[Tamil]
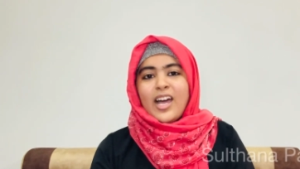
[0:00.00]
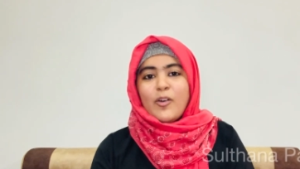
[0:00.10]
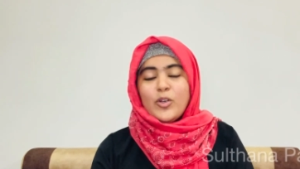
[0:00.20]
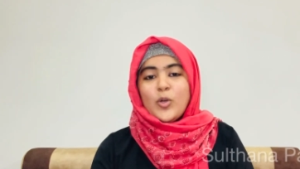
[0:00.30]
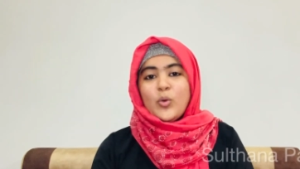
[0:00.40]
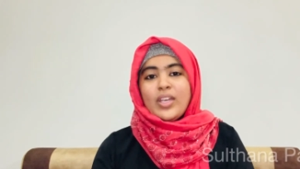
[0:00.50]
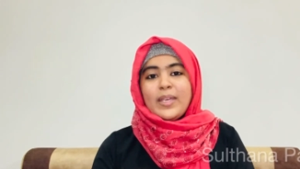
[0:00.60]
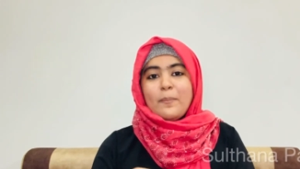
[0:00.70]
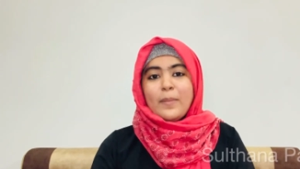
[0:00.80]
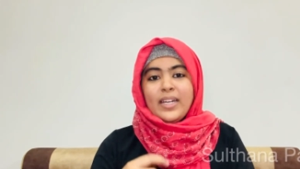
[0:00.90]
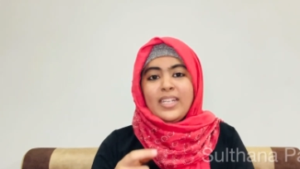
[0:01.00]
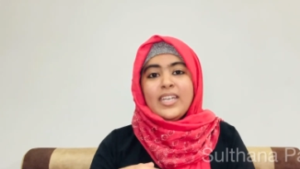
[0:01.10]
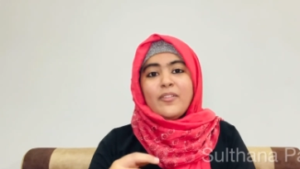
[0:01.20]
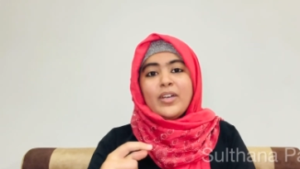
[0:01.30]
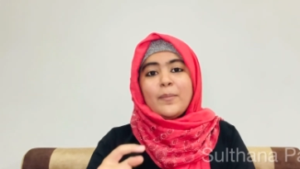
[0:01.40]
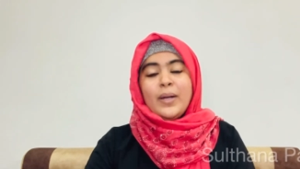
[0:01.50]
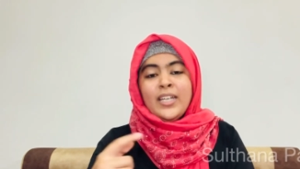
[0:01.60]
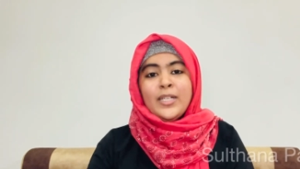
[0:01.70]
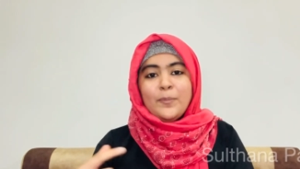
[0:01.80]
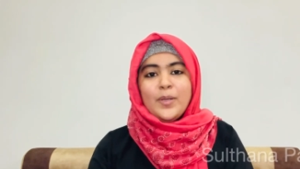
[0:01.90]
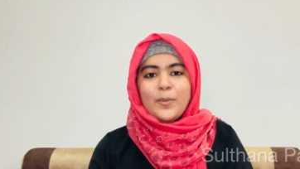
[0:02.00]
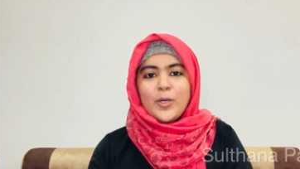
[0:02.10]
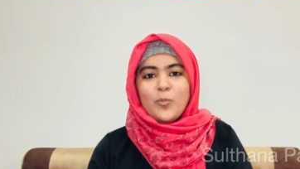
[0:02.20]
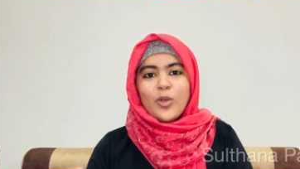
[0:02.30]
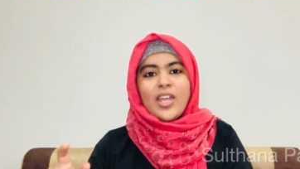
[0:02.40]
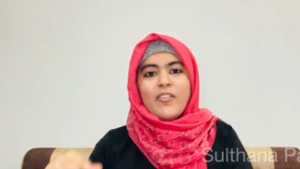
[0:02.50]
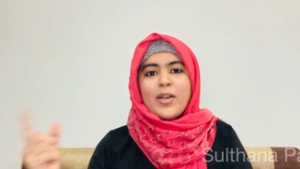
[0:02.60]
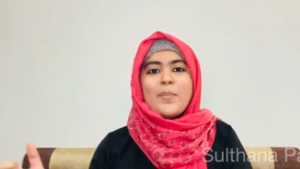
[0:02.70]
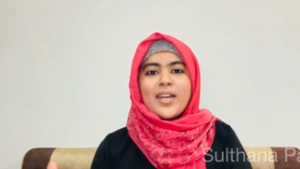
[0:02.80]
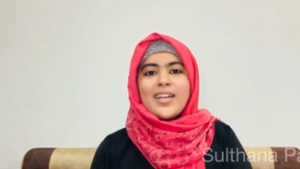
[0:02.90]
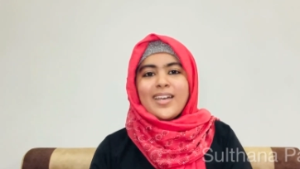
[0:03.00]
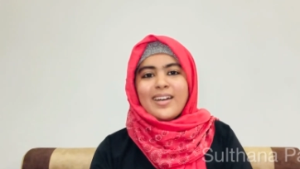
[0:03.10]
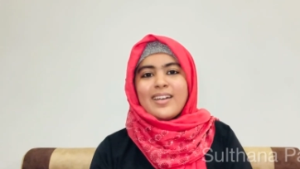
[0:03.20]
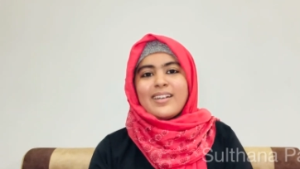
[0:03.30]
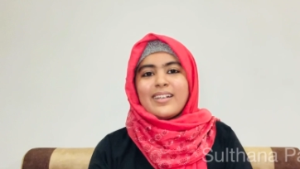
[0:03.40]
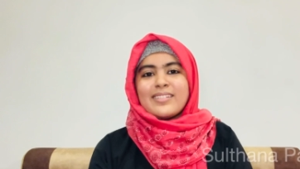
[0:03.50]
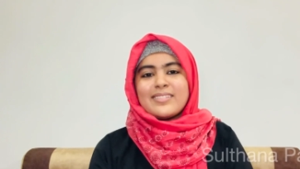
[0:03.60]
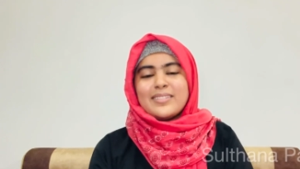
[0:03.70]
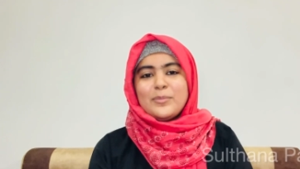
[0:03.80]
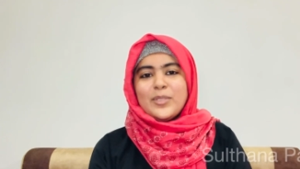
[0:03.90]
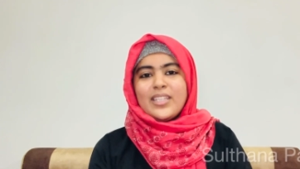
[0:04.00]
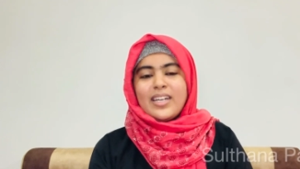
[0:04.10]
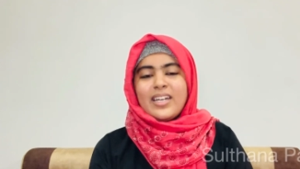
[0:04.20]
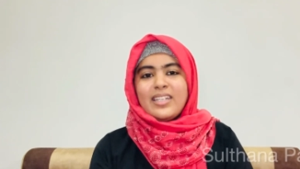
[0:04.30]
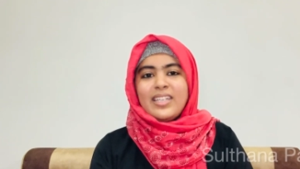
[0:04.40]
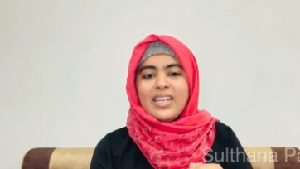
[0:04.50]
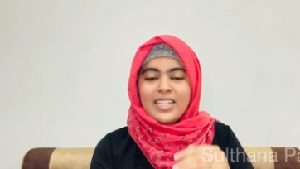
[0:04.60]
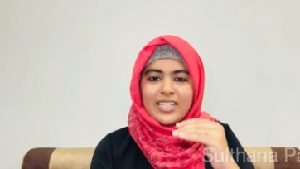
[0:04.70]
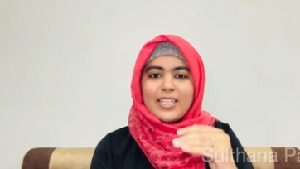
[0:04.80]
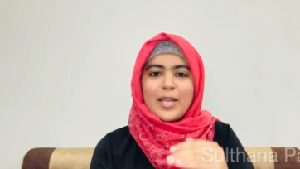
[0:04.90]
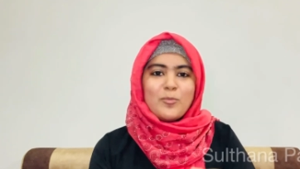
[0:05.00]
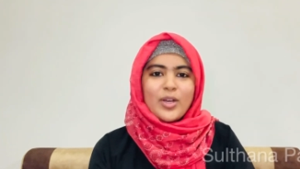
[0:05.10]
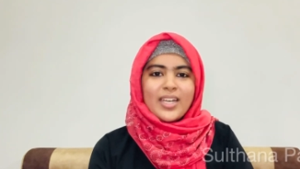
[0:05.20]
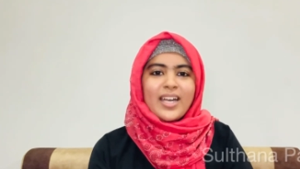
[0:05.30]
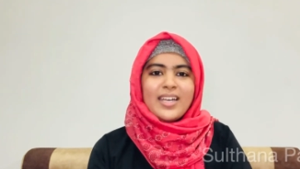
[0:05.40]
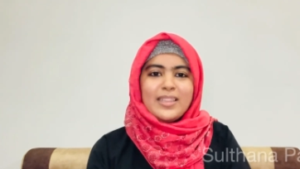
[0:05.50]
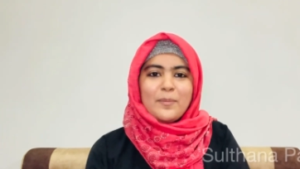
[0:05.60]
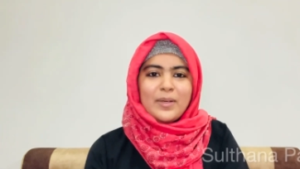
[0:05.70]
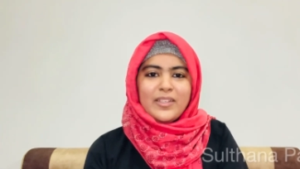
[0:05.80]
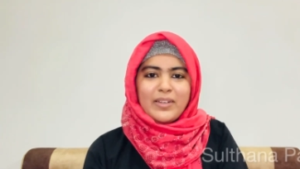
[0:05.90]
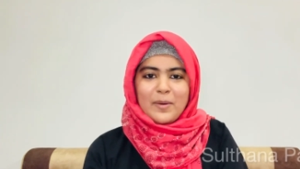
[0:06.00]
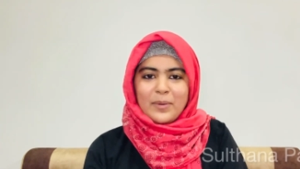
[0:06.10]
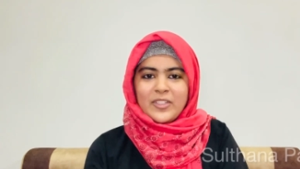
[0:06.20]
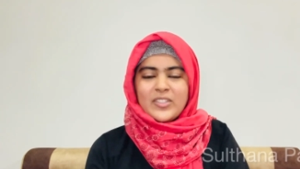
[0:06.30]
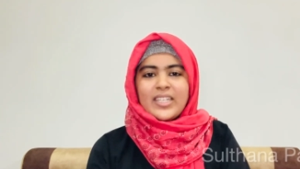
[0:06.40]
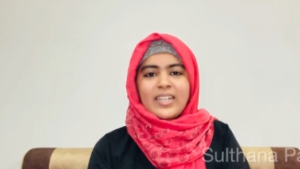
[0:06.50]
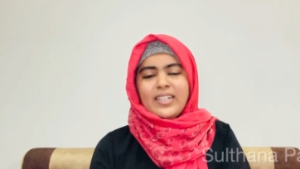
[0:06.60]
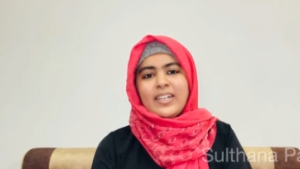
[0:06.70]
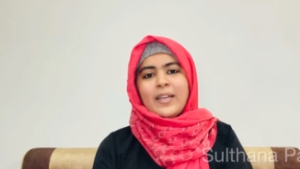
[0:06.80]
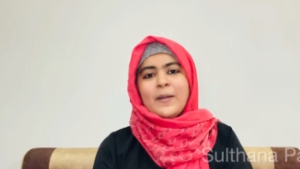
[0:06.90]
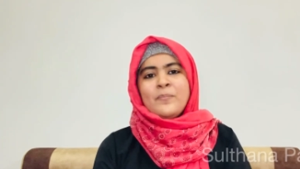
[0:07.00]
அவங்களுடைய மணியை அவங்க மல்டிபிள் பண்ணும்போது அவங்க பணக்காரராகிறாங்க இப்போ இதை நான் இளைய தலைமுறைக்காக இந்த பதிவை நான் பதிவு செய்கிறேன் என்னென்னா